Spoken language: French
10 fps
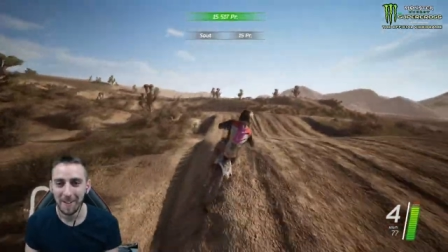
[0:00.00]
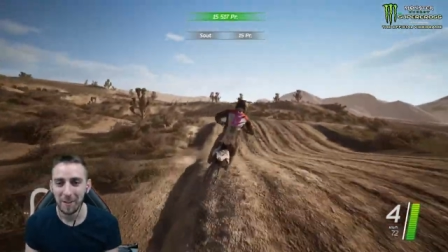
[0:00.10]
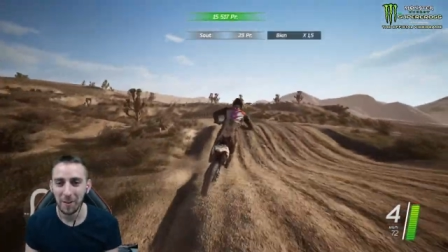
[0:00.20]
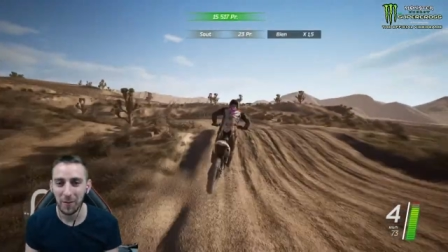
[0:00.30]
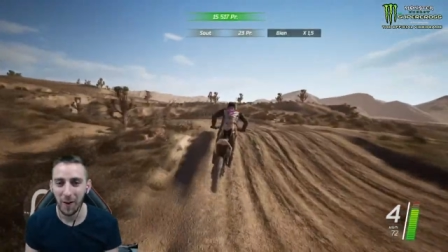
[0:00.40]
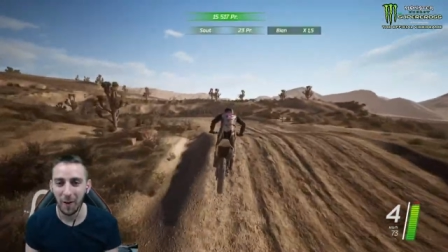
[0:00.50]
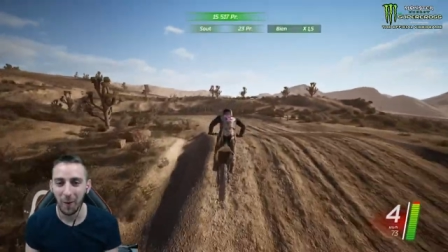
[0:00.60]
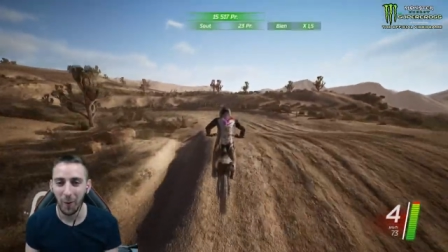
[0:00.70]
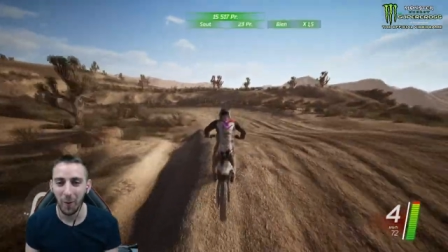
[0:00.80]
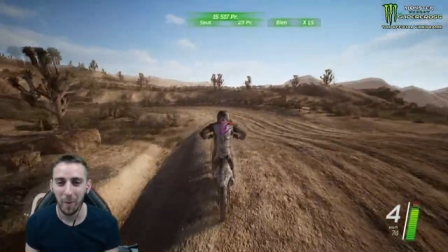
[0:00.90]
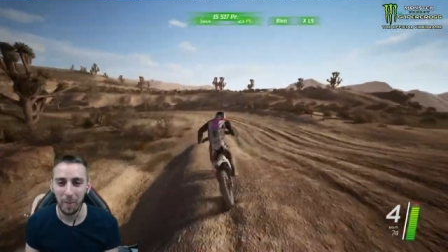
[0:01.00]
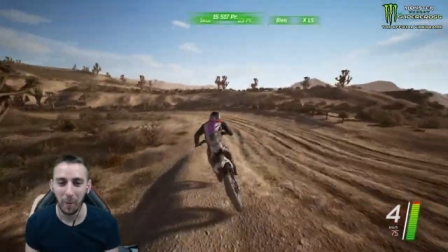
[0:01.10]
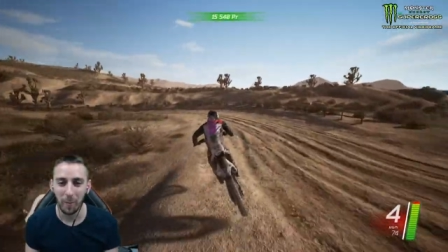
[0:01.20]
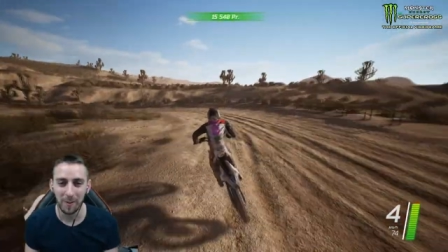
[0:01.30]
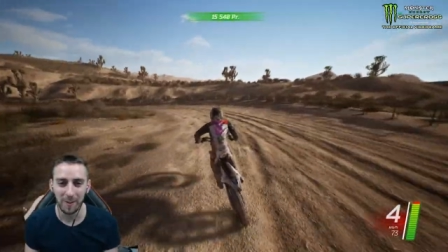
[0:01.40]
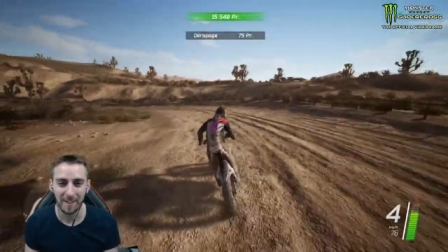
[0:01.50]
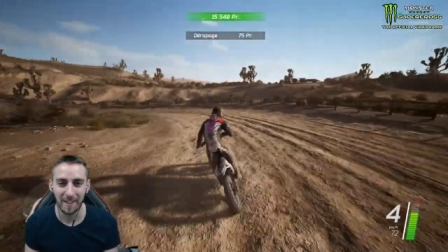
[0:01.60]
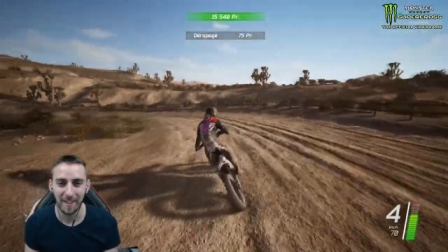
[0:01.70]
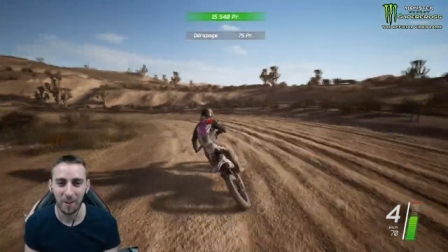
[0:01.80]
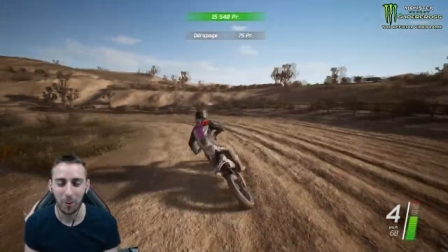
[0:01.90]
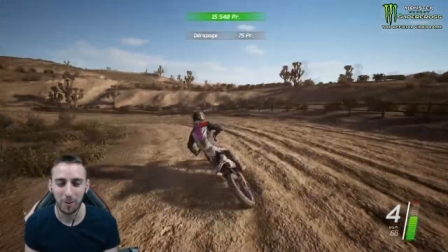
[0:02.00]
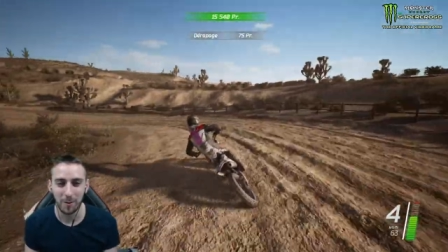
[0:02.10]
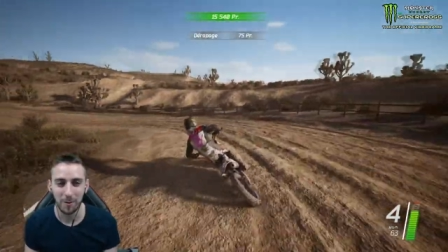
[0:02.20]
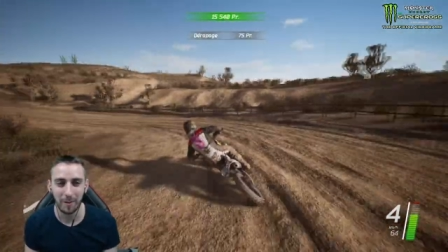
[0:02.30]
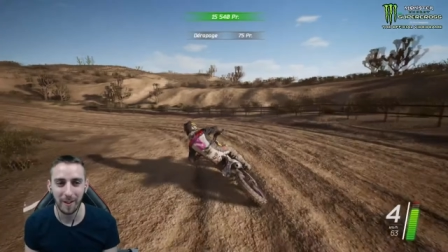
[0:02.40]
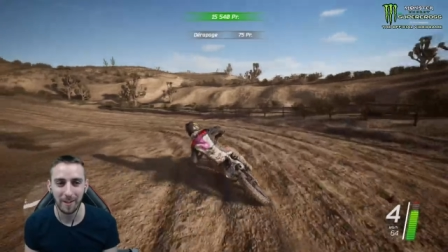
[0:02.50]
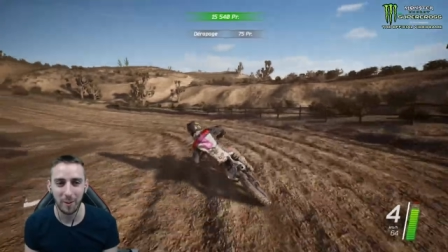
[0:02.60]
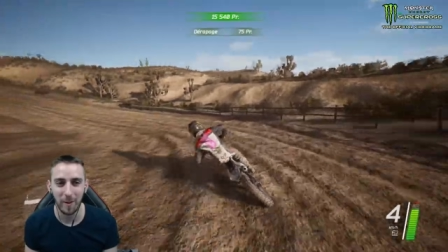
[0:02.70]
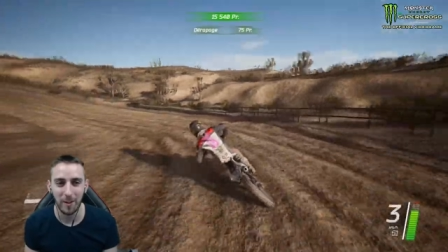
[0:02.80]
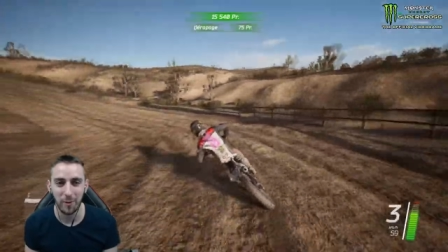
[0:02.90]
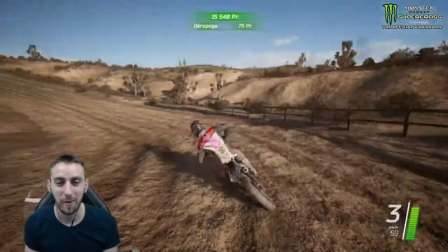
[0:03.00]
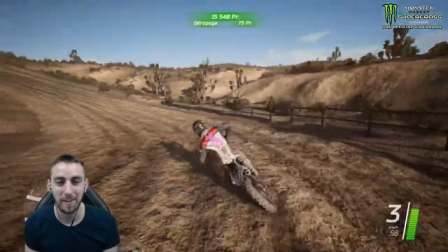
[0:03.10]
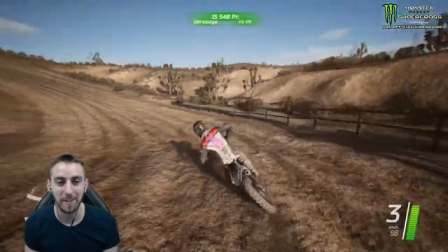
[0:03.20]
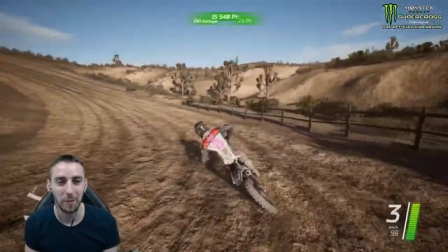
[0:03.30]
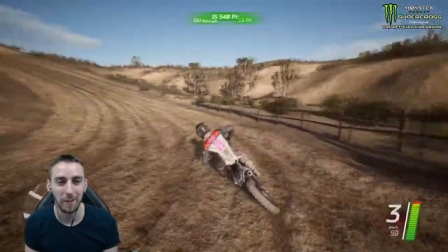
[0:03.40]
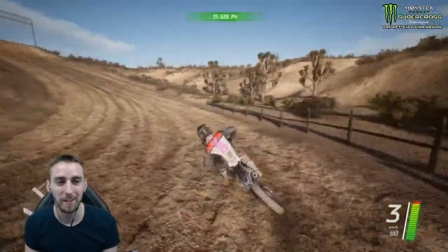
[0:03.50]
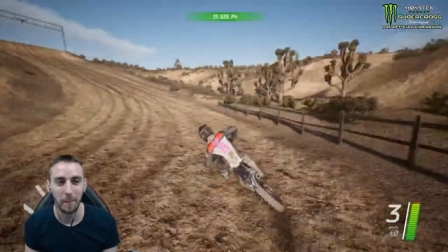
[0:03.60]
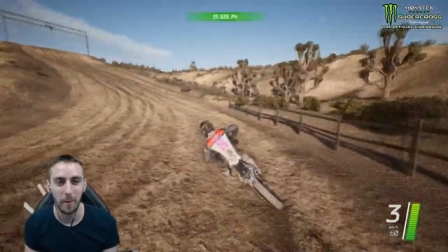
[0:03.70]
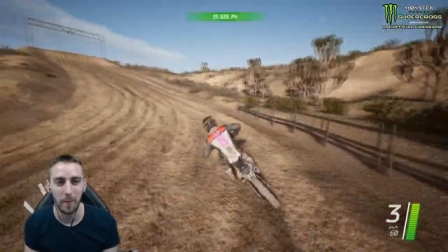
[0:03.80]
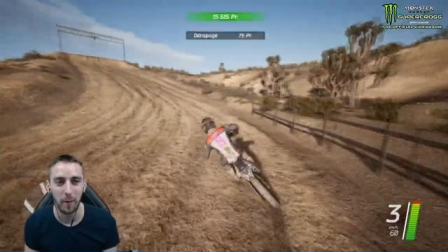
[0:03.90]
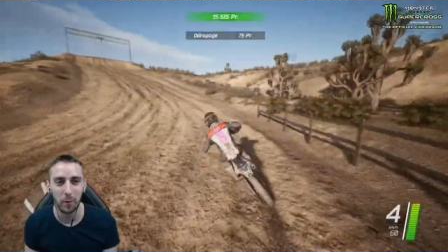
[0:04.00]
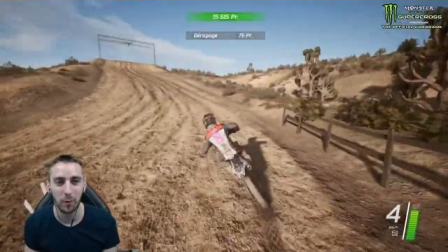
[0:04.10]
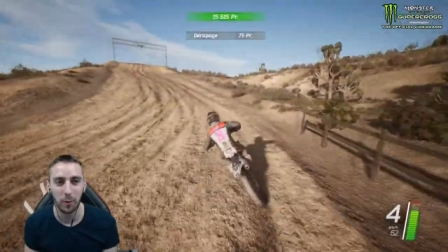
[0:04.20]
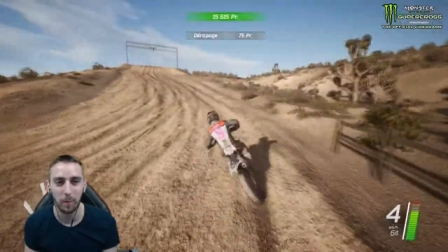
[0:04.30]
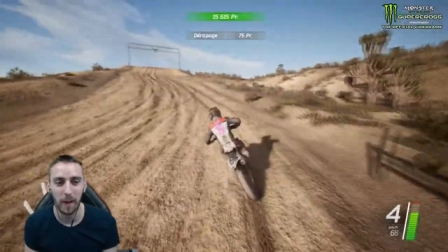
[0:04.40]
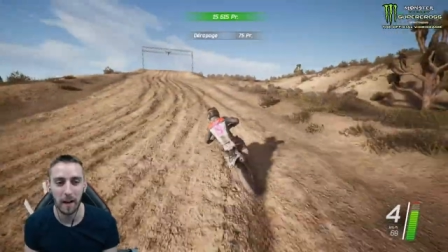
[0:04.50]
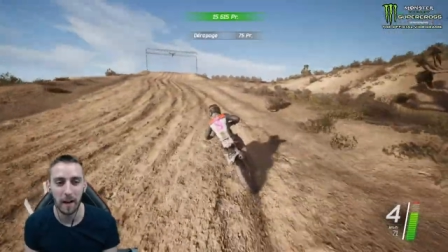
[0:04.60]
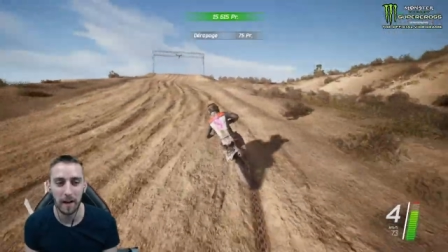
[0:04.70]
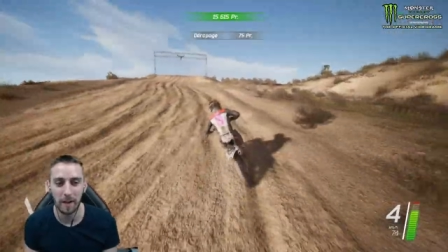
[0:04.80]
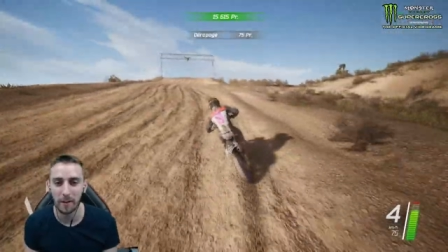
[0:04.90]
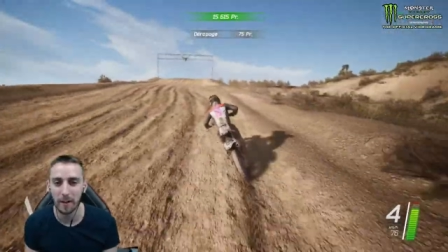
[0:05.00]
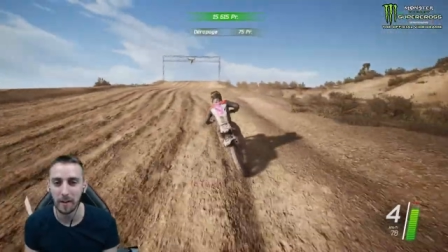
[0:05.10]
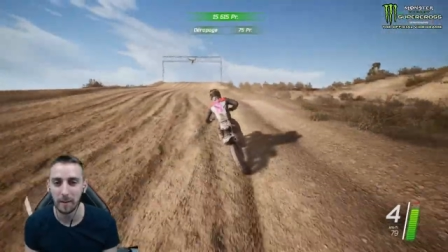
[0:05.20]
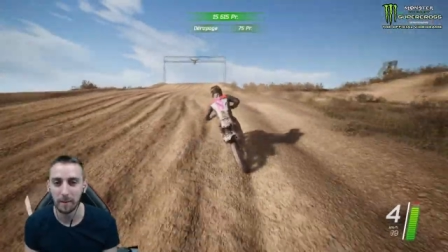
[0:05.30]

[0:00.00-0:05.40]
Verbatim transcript: J'ai voulu faire un gros whip en pensant que ça allait être un gros saut mon gars, dommage. Dommage qu'ils aient, aient, pas fait un gros saut. Ah là il y en a un là.